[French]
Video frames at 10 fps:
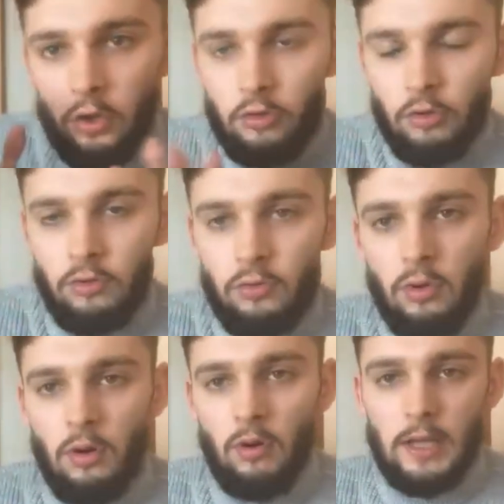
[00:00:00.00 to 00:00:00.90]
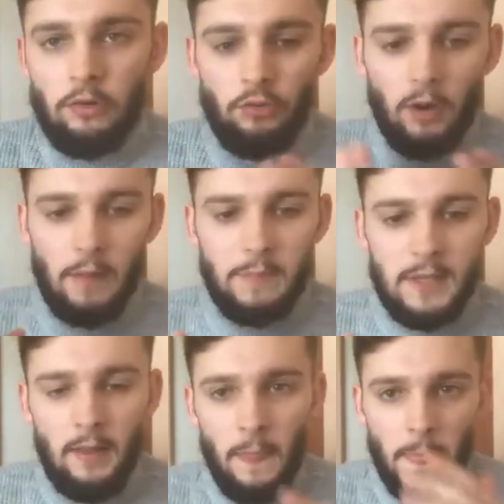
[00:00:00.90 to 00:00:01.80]
Que nous, en lecture
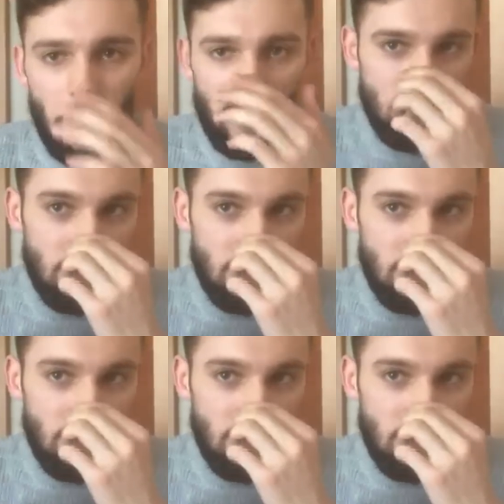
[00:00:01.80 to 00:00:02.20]
rapide, mhm.